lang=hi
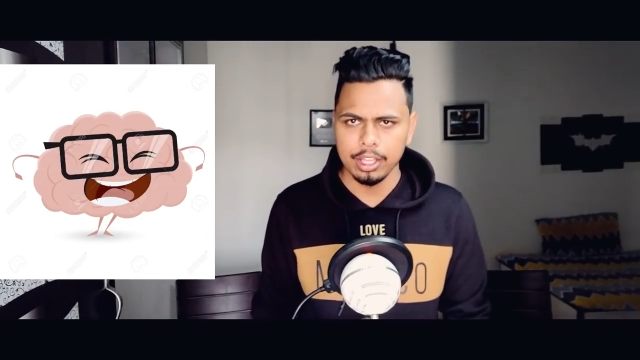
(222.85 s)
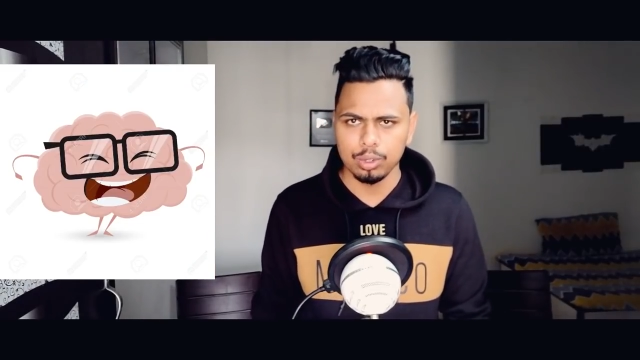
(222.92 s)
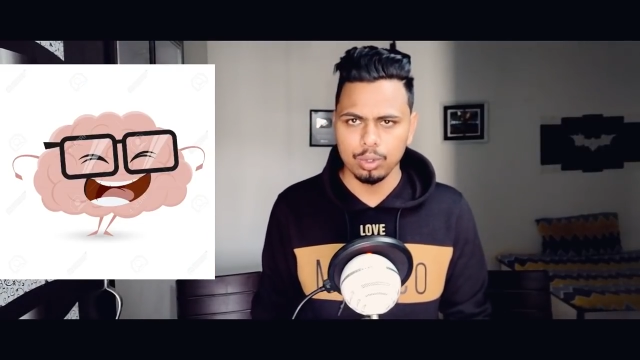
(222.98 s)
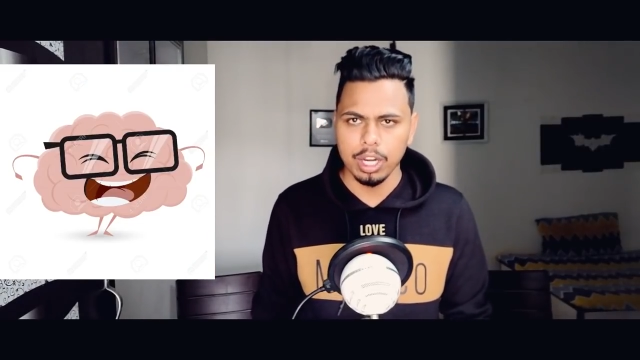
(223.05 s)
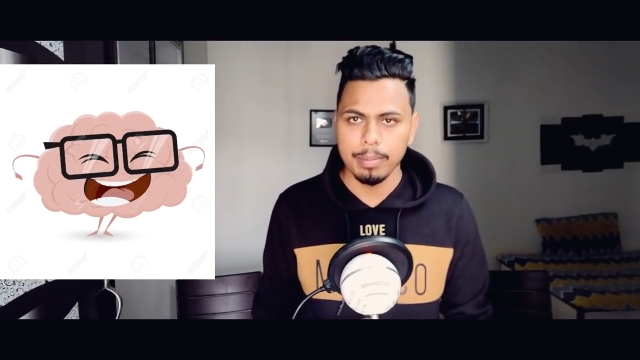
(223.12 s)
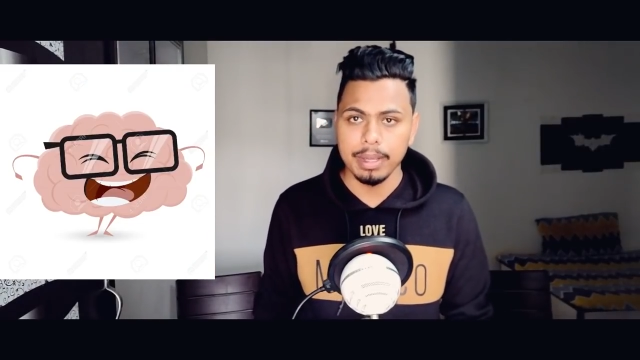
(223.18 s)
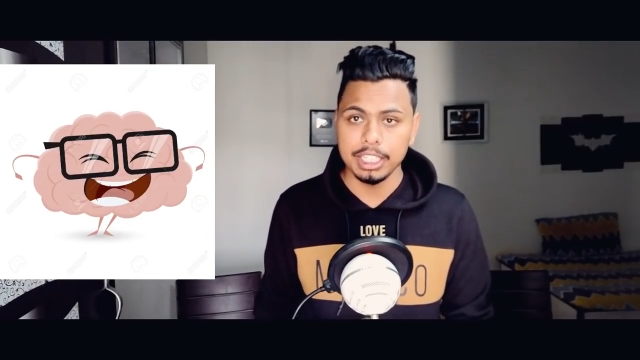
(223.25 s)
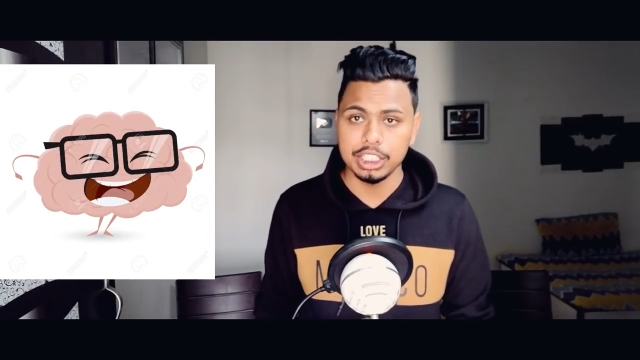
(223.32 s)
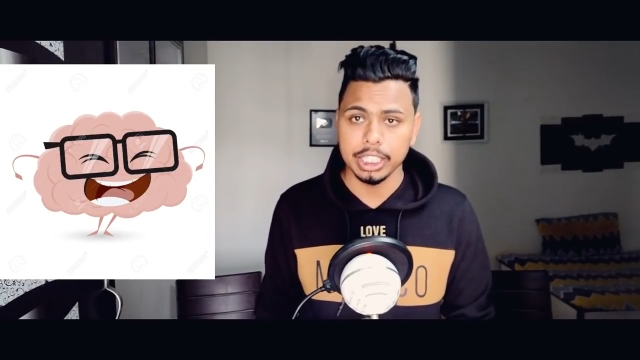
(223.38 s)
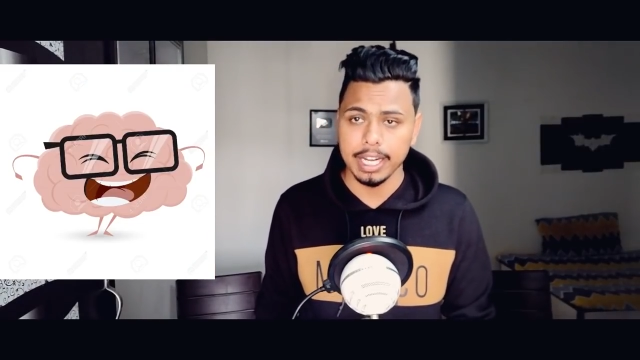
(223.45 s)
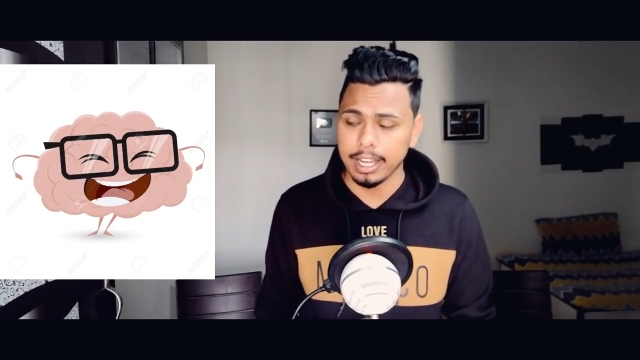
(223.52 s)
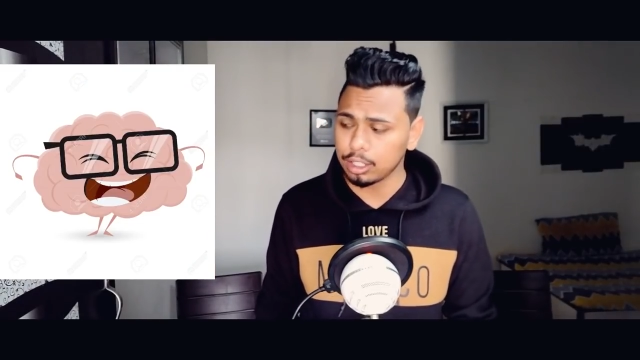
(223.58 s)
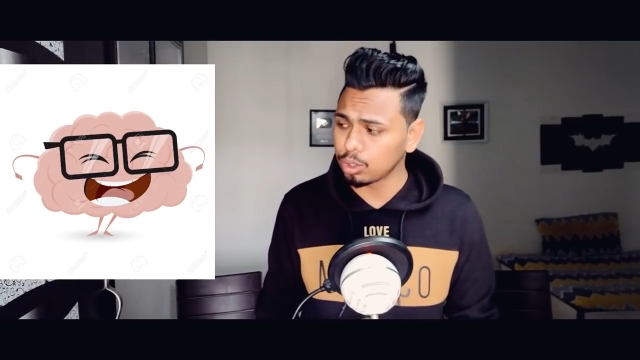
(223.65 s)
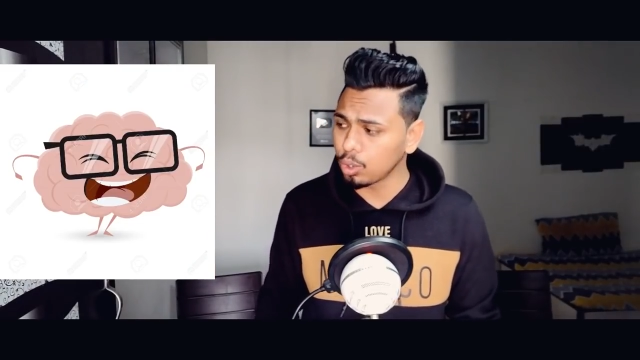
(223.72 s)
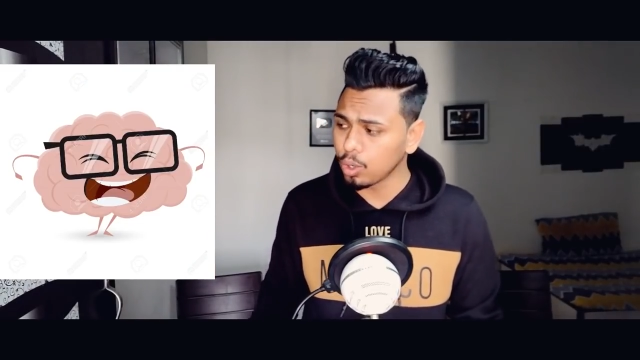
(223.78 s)
तूने मेरी
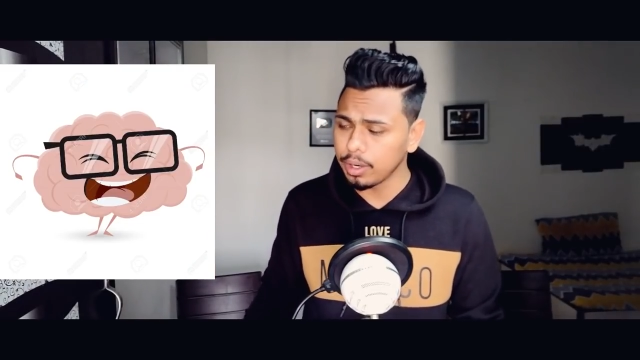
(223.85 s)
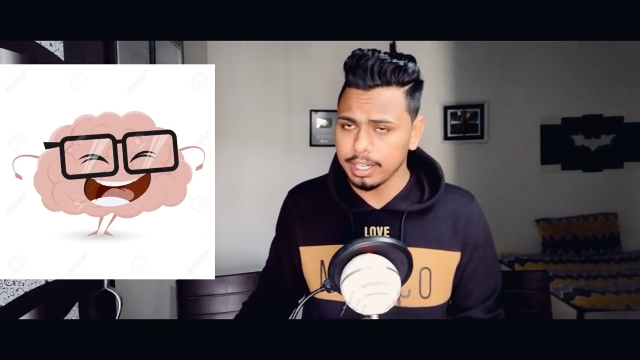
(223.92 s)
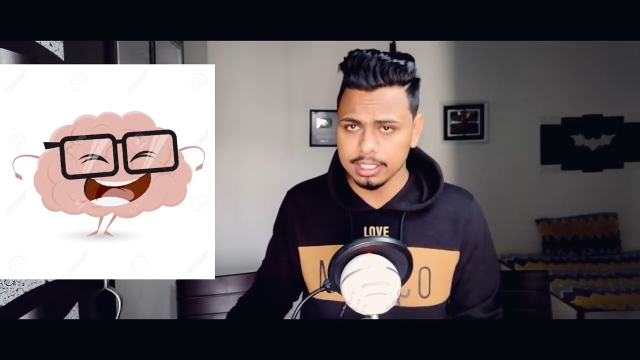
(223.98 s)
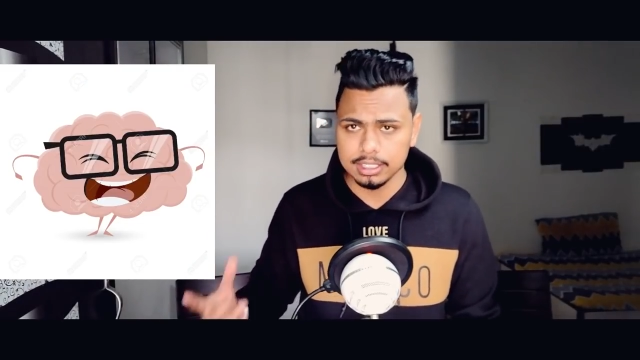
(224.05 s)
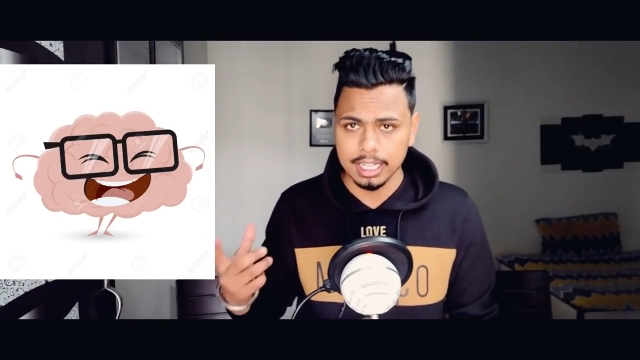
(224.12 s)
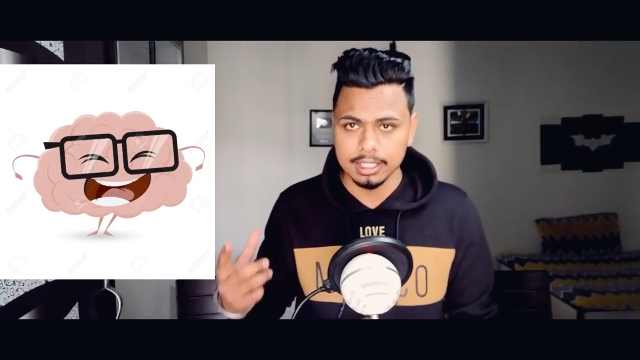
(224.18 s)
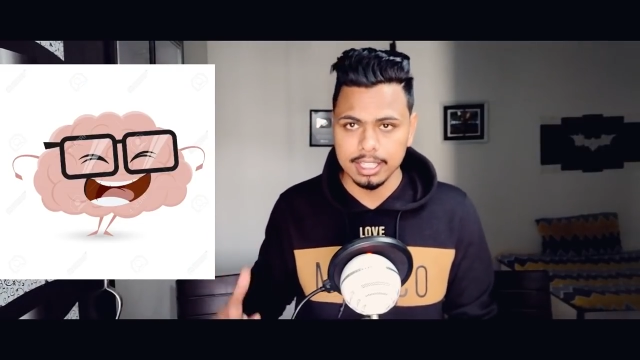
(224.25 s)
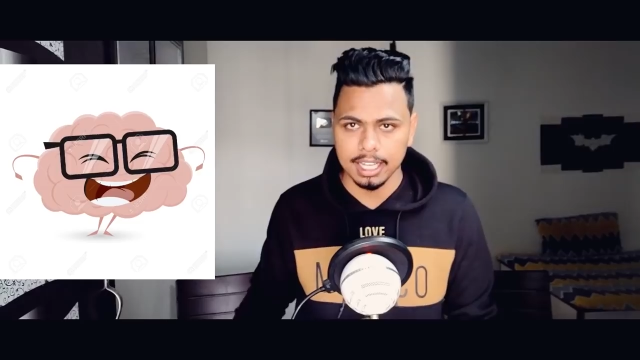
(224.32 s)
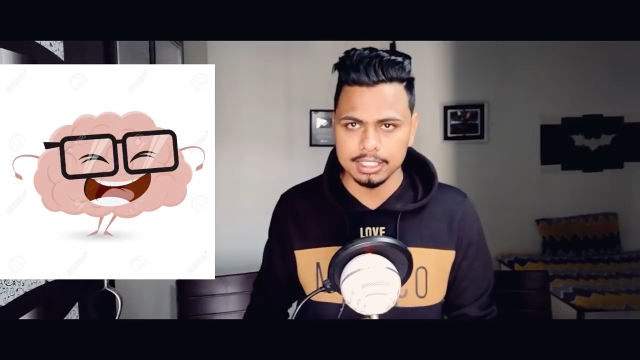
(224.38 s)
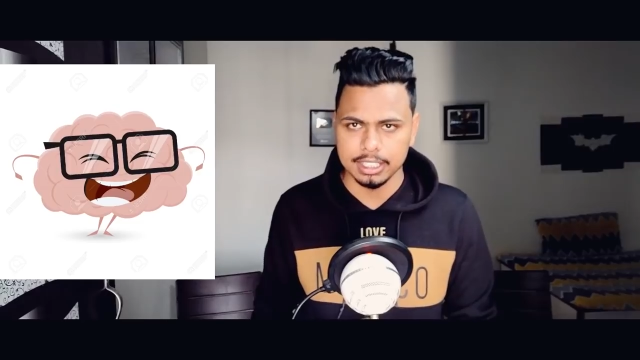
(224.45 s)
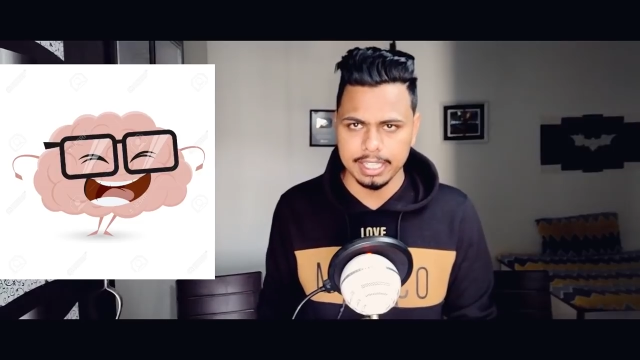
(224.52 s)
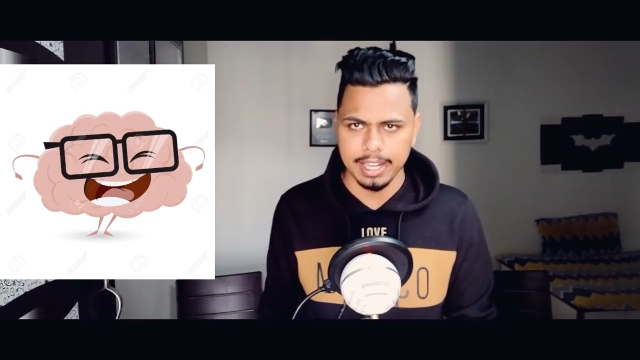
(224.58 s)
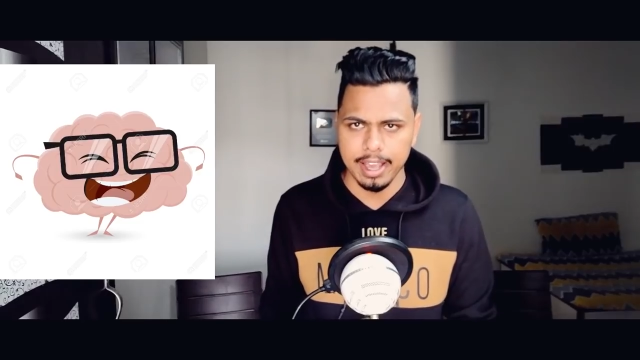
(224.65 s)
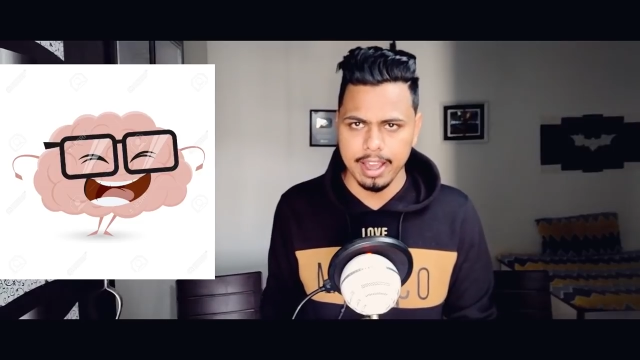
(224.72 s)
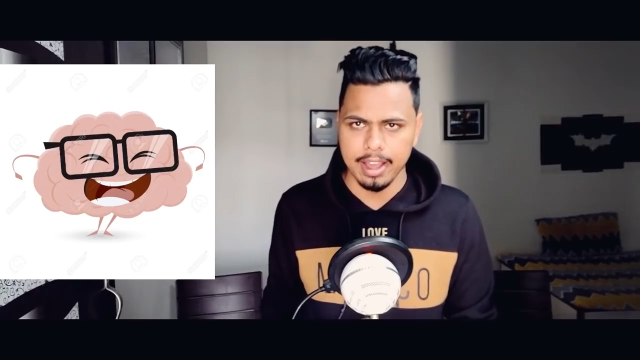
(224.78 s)
शिकायतों को नजरअंदाज
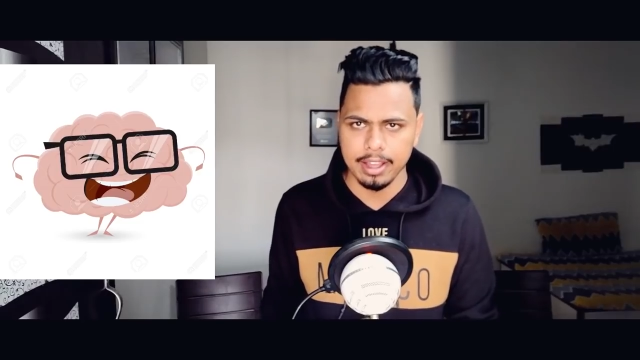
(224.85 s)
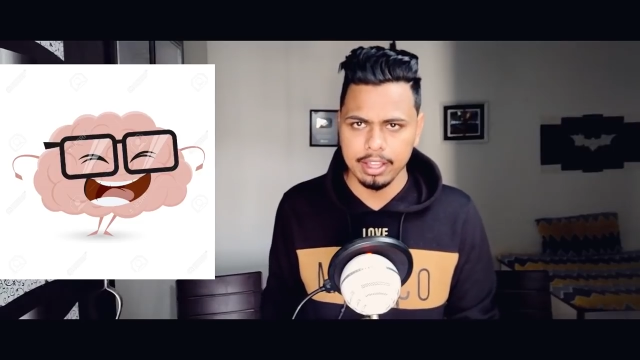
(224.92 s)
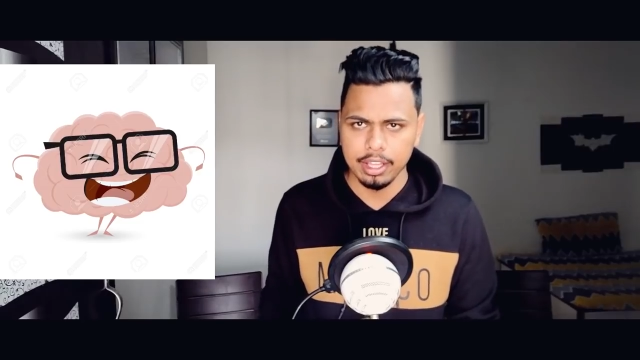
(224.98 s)
किया